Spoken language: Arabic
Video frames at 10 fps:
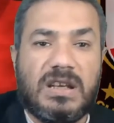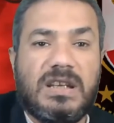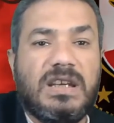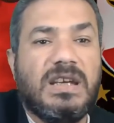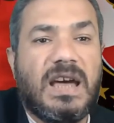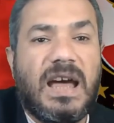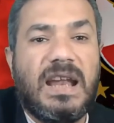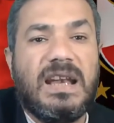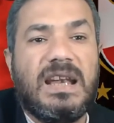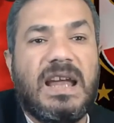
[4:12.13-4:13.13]

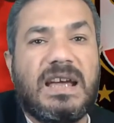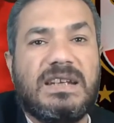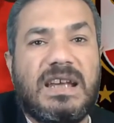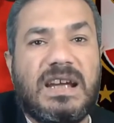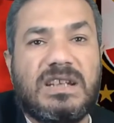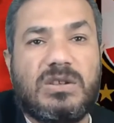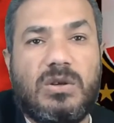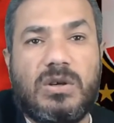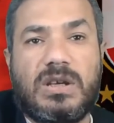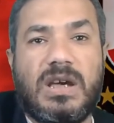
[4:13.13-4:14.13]
للجنة لجنة
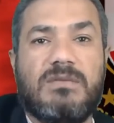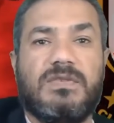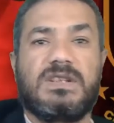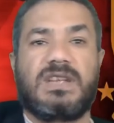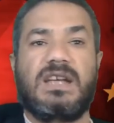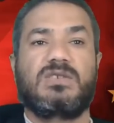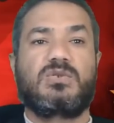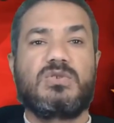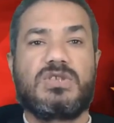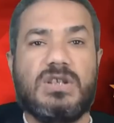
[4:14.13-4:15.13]
الحكام في الاتحاد
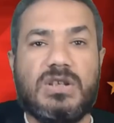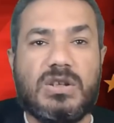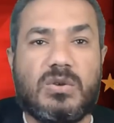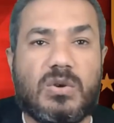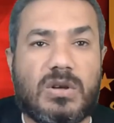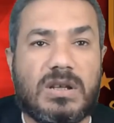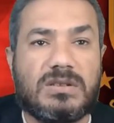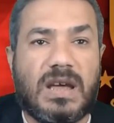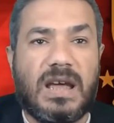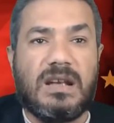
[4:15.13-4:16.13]
التونسي
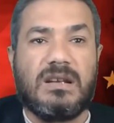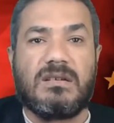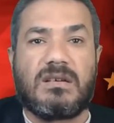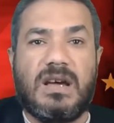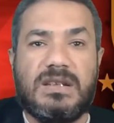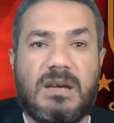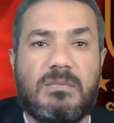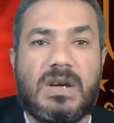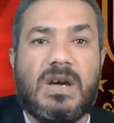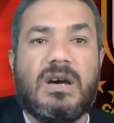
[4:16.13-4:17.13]
لكرة القدم